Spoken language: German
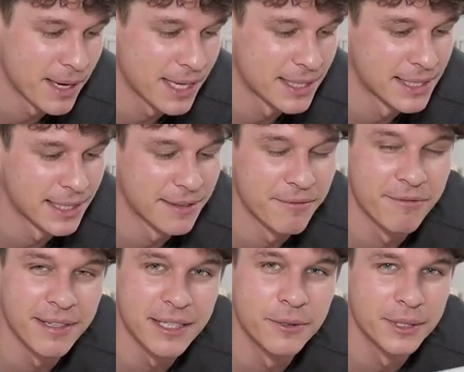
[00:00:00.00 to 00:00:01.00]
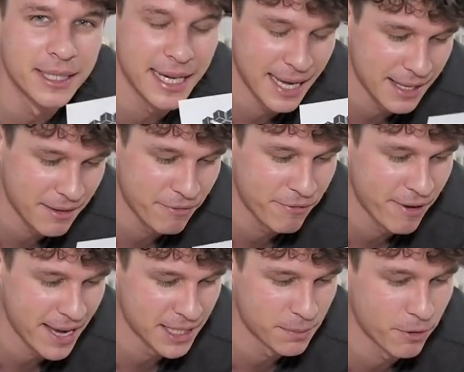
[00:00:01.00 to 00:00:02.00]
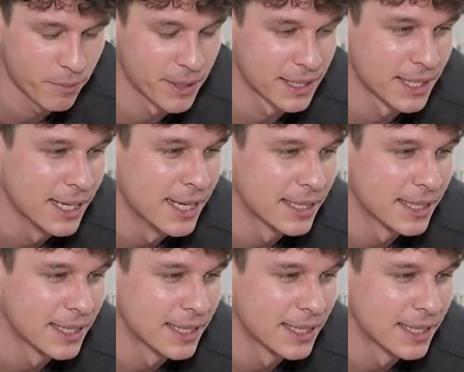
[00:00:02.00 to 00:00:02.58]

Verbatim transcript: Medien. Wie gut kennt Facebook mich?